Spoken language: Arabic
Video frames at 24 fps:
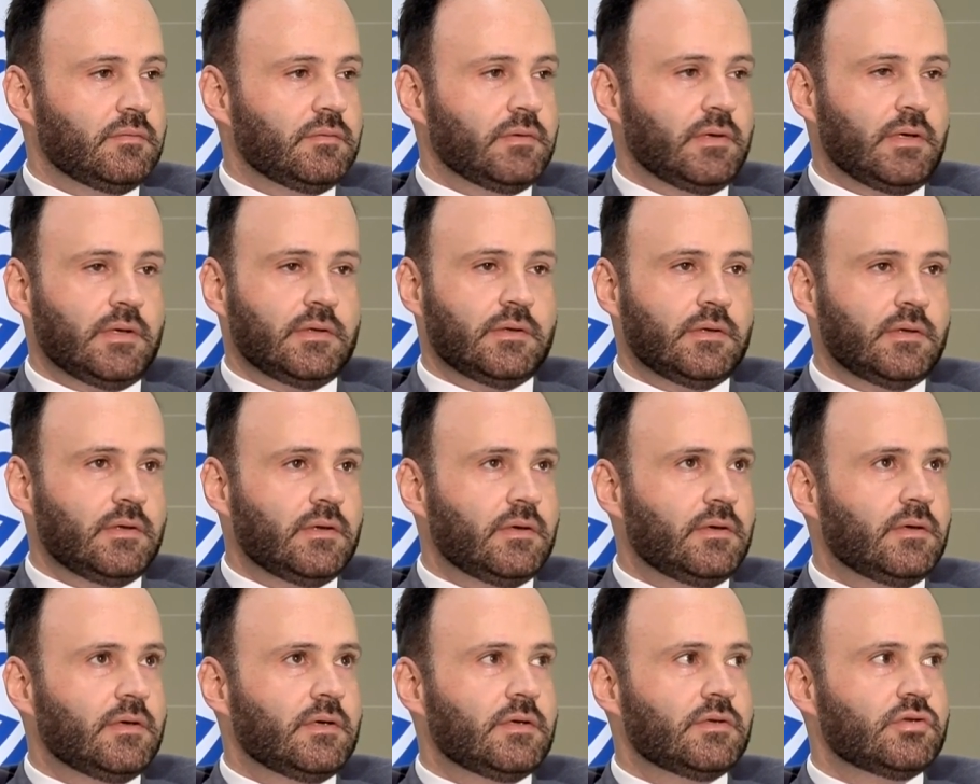يعني
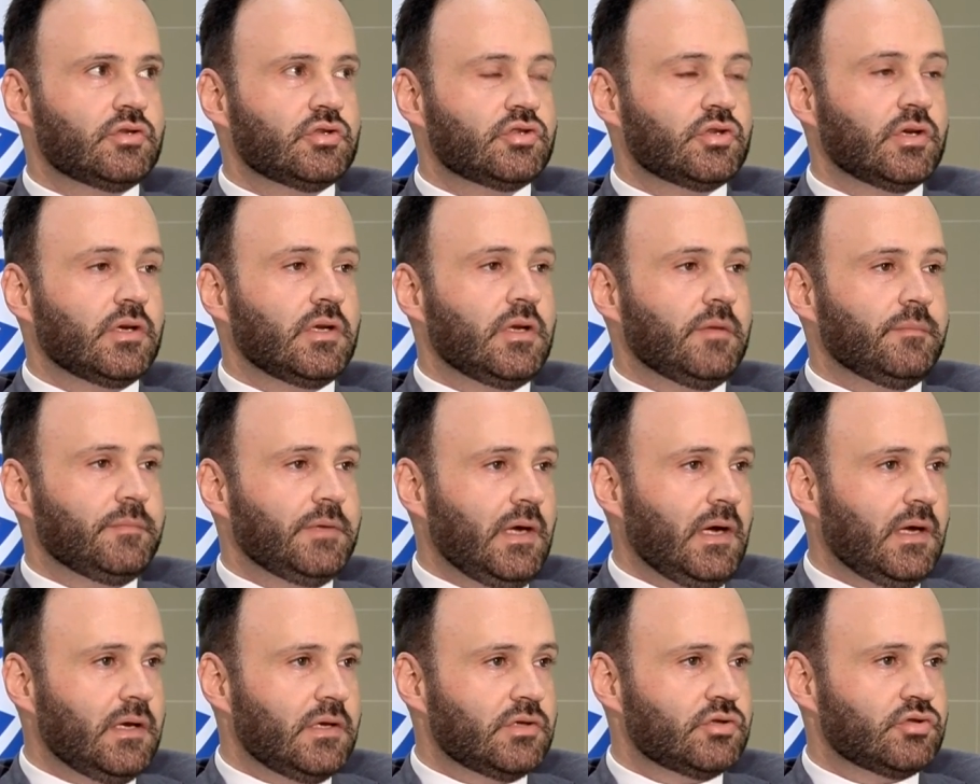شغله
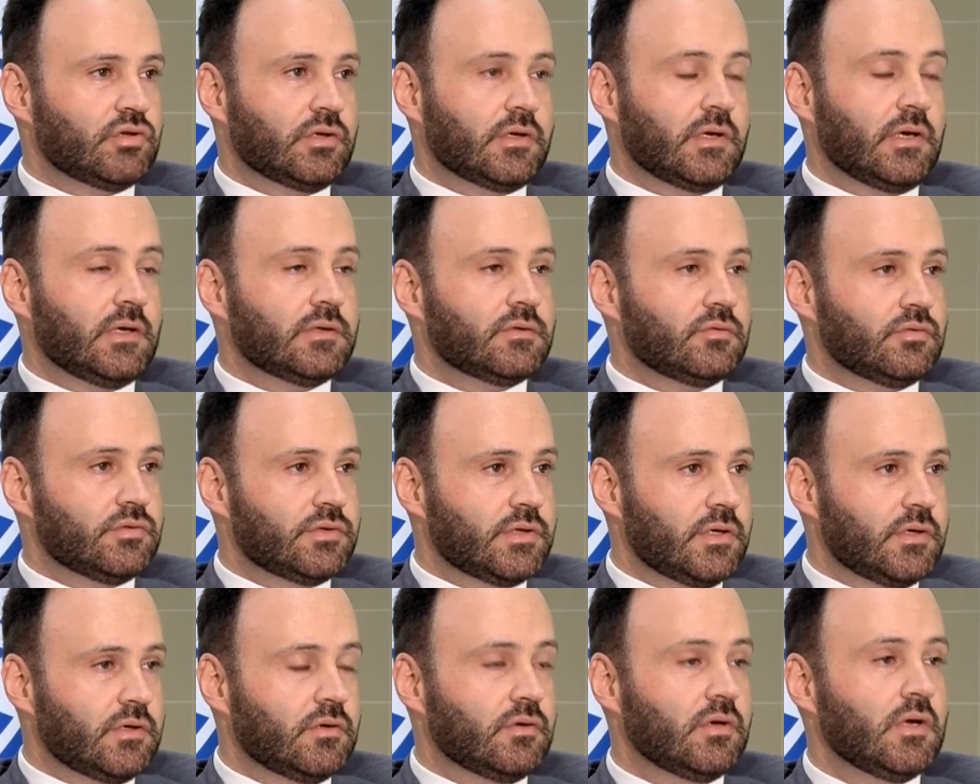منيحه للشركات
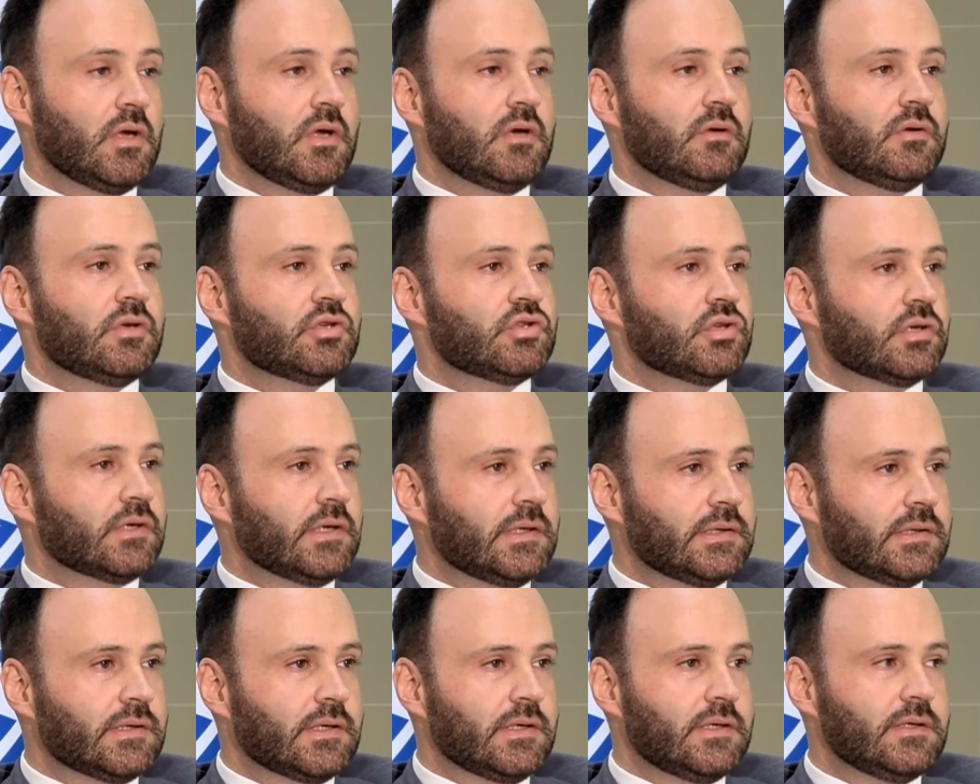اونتاريو
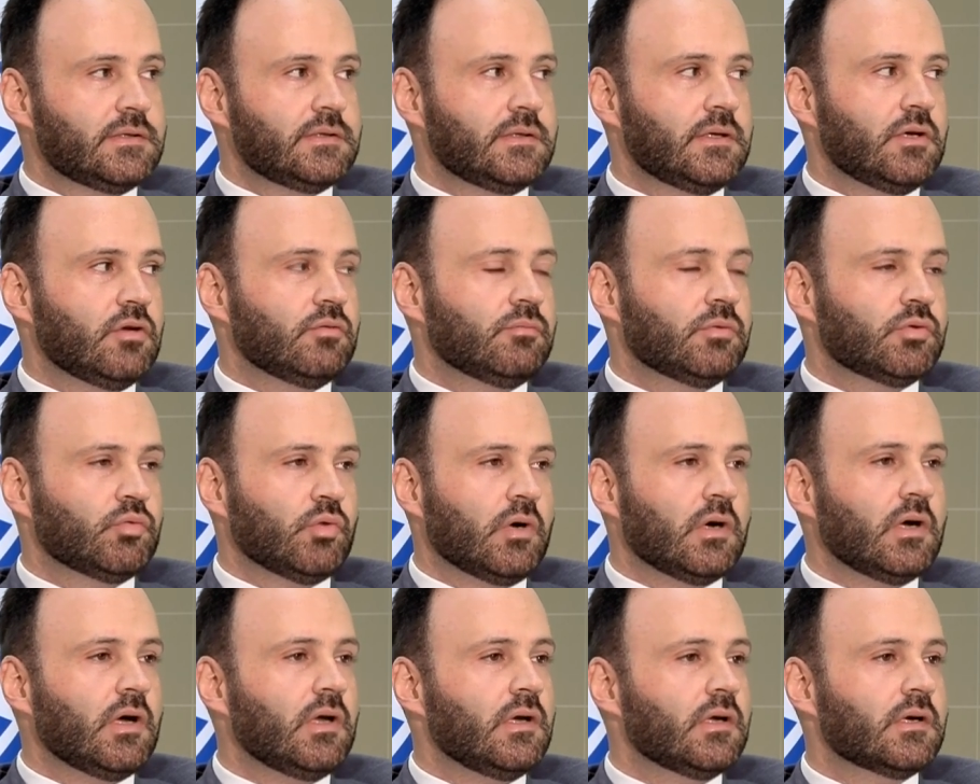للشركات الكنديه
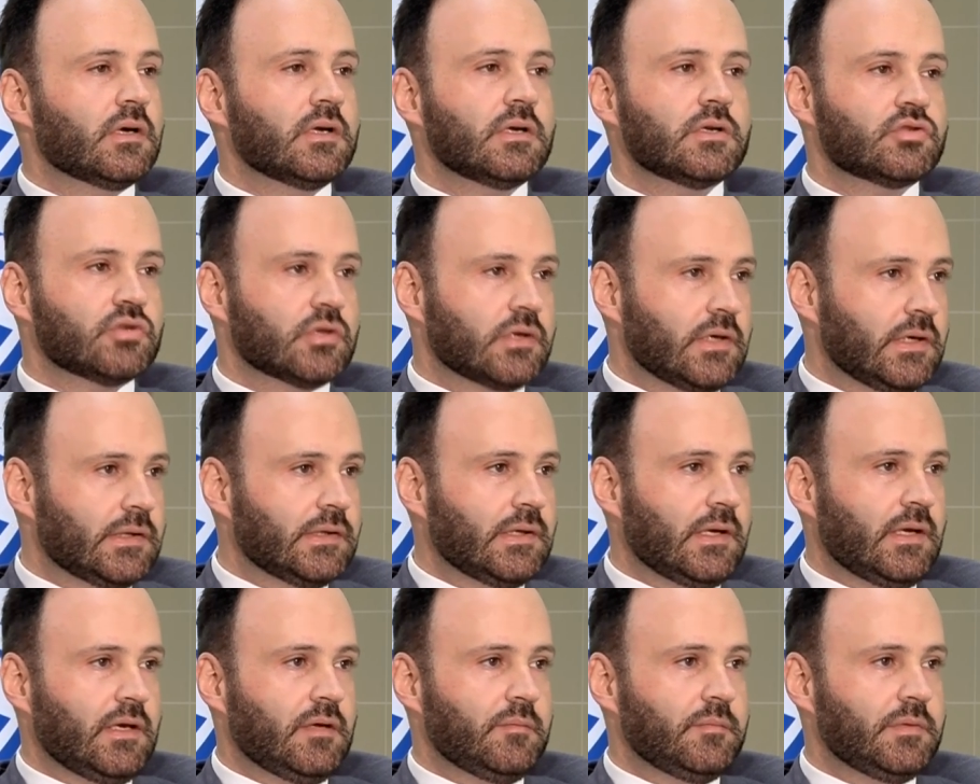وبتوقع لكل الشركات
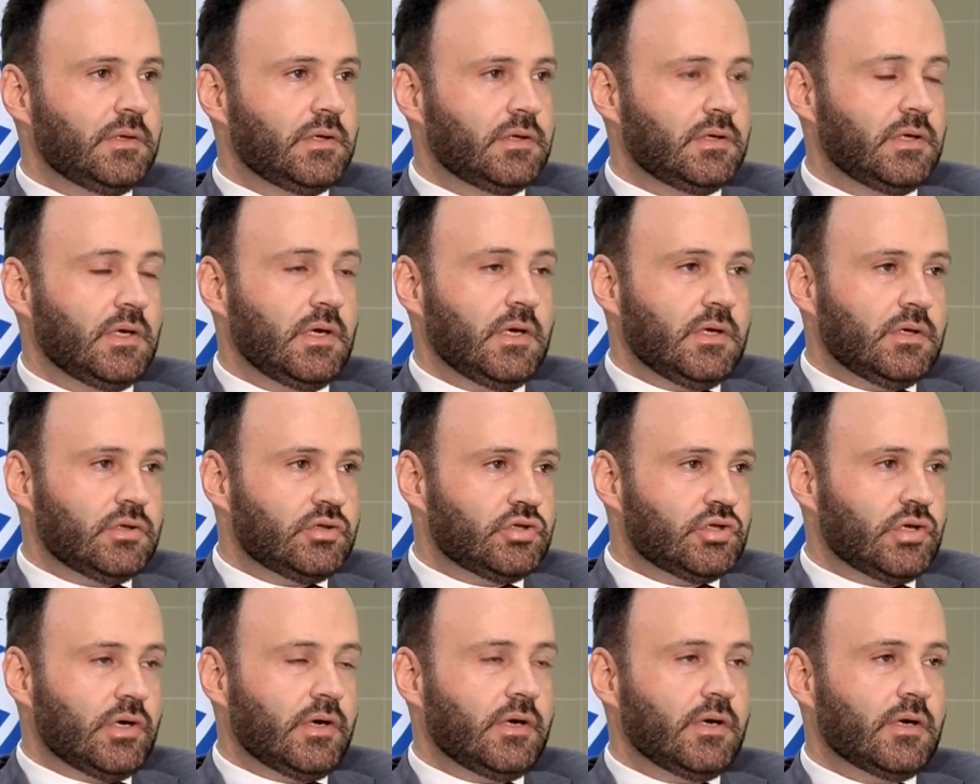العالميه
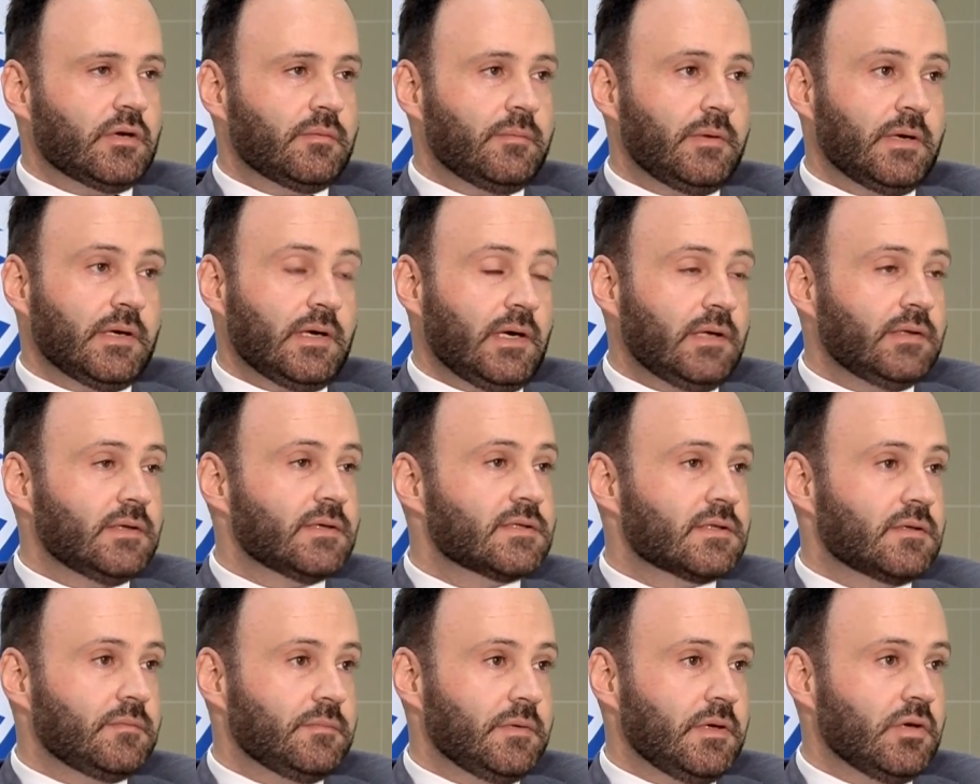تشارك بهيك
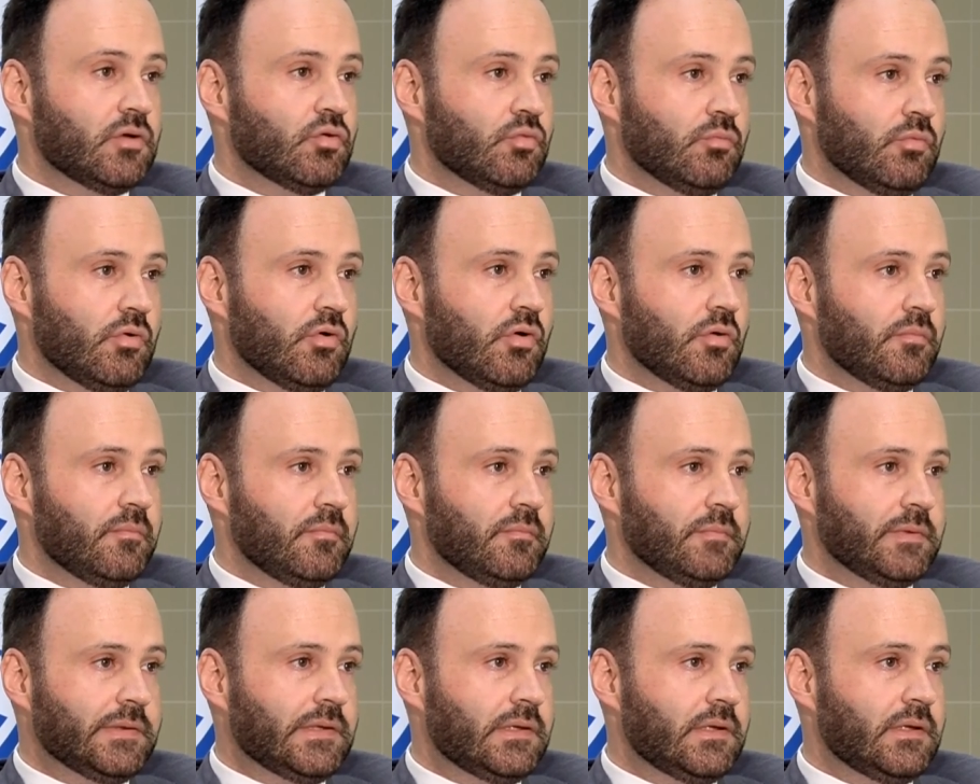حدث كبير
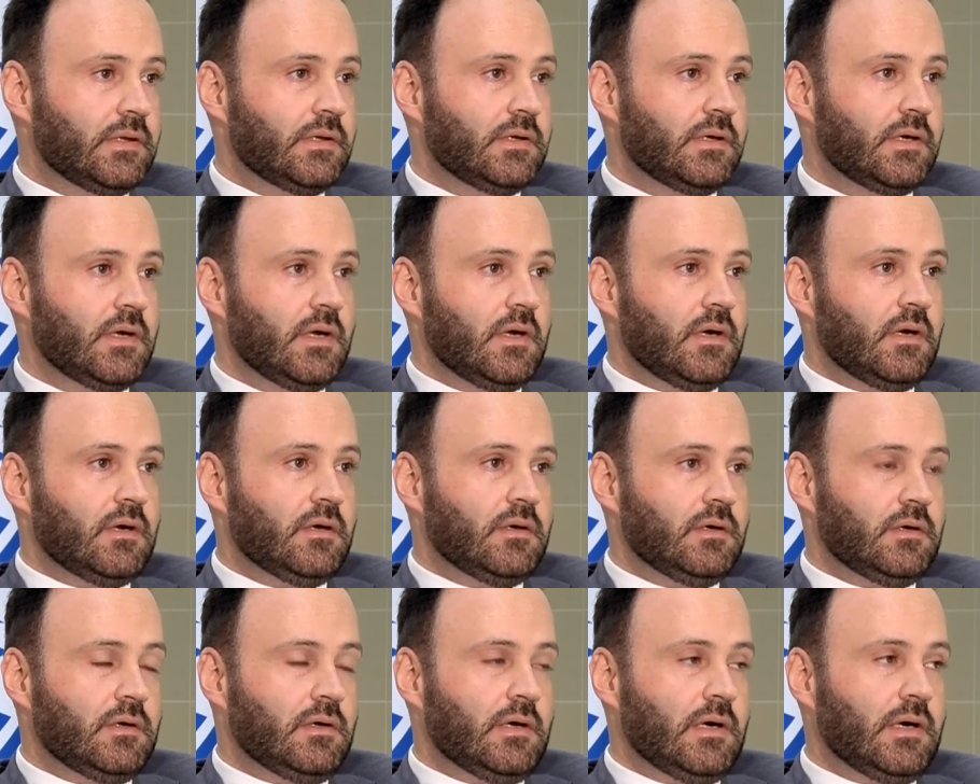ومهم مثل
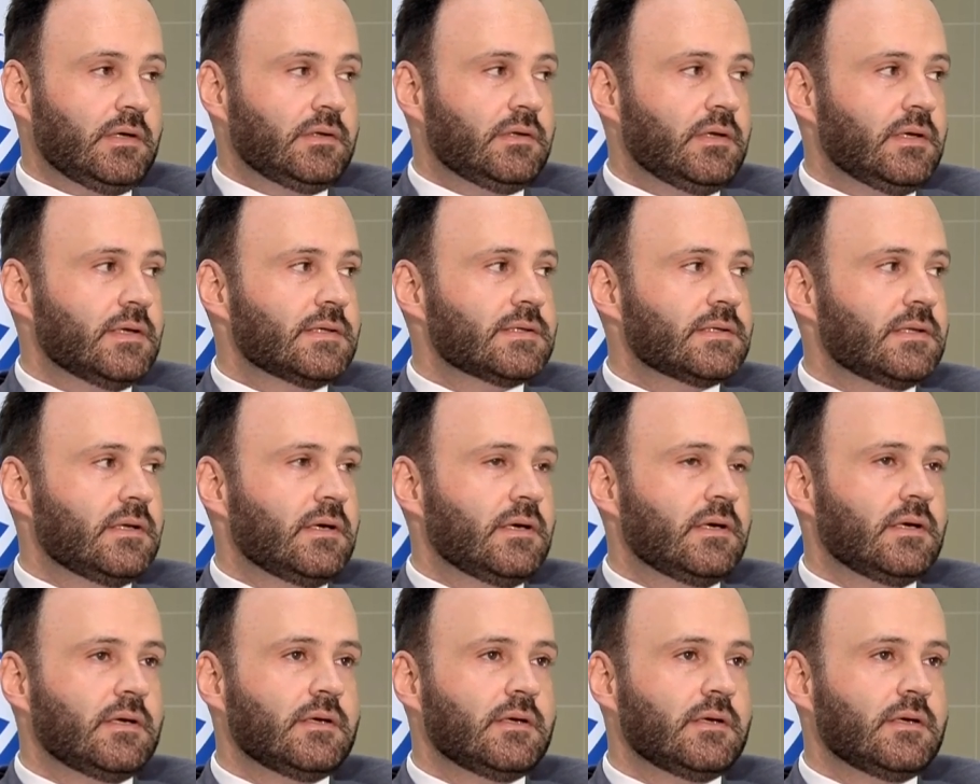آه، ايدكس